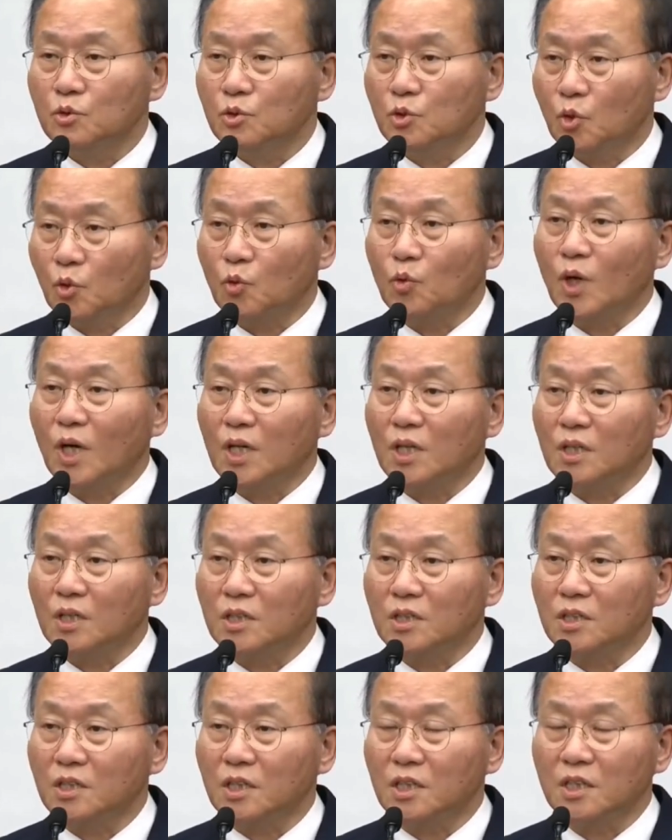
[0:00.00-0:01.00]
요구하는
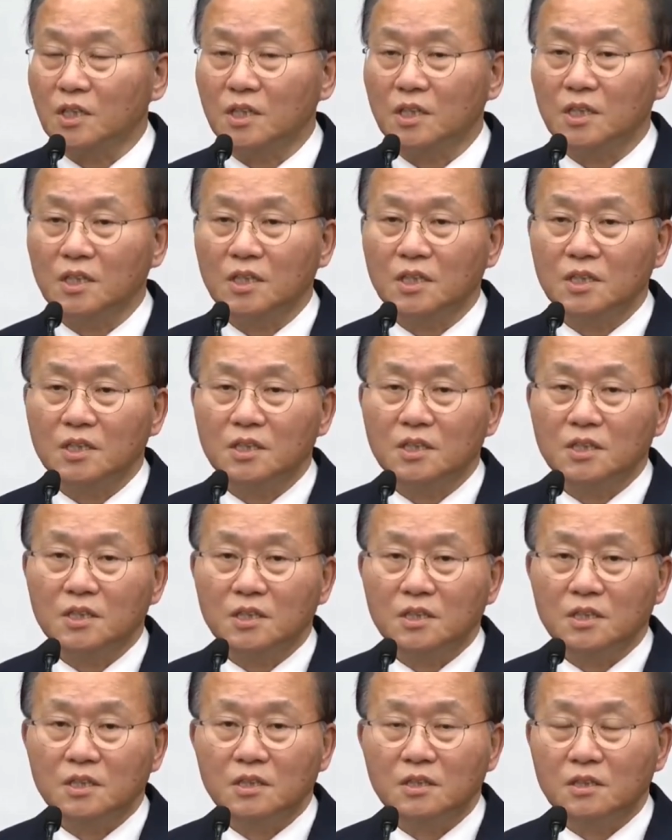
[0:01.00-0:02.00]
것이
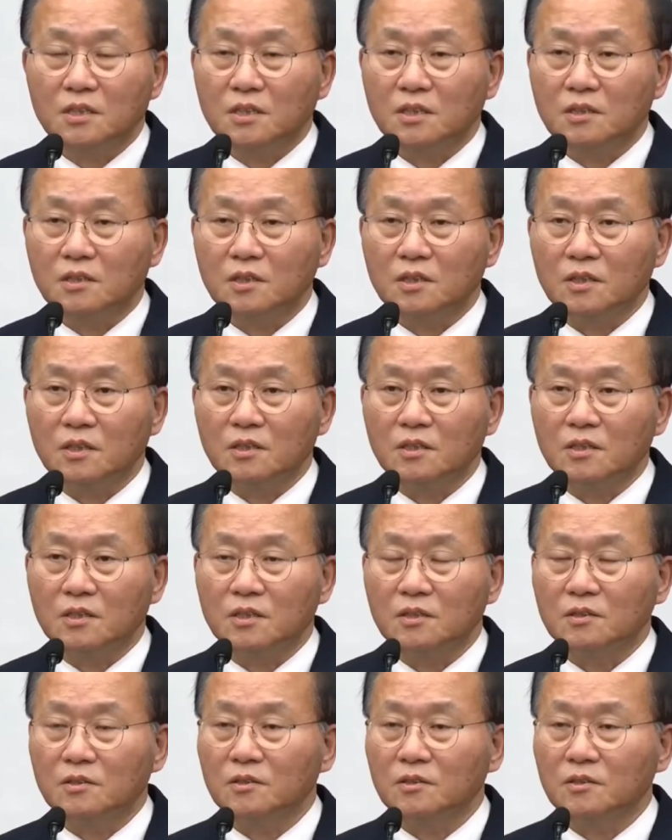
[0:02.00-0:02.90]
어,